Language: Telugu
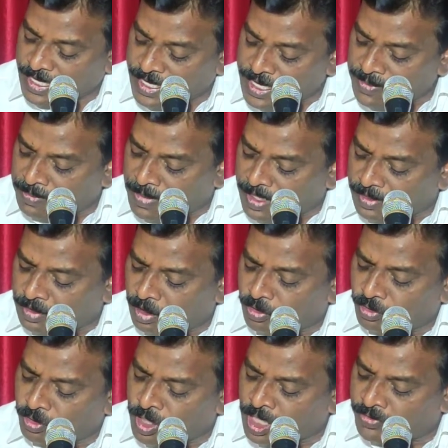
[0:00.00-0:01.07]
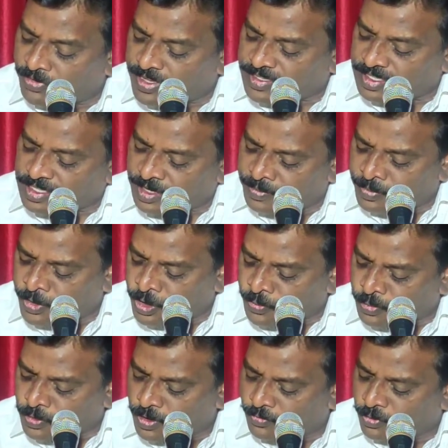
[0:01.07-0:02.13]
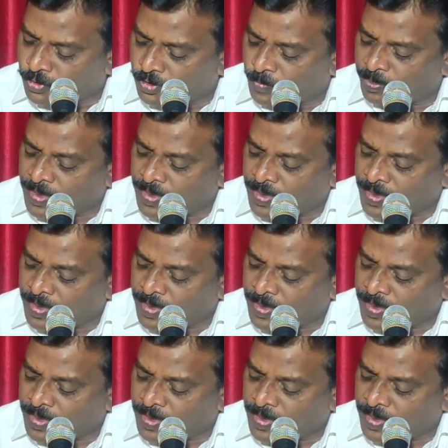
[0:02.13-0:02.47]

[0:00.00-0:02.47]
నీ మందను నీ వెచ్చట మేపుదవో